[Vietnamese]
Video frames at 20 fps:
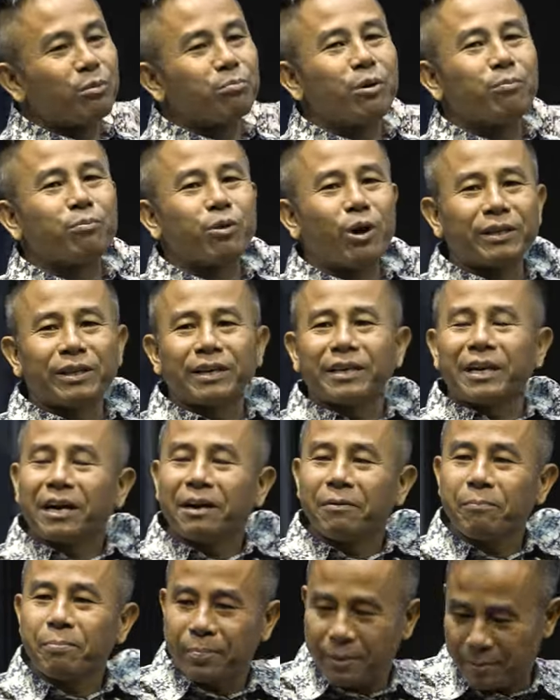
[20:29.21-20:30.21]
sông cùng toàn tờ
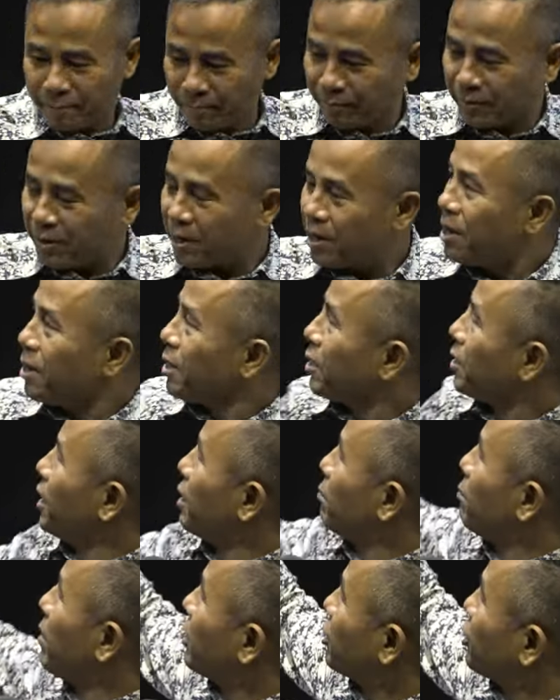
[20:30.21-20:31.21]
nào
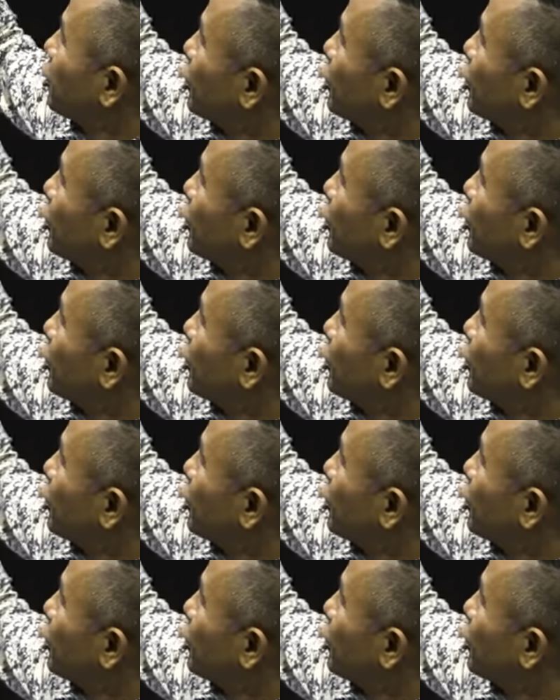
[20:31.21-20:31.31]
nhưng mà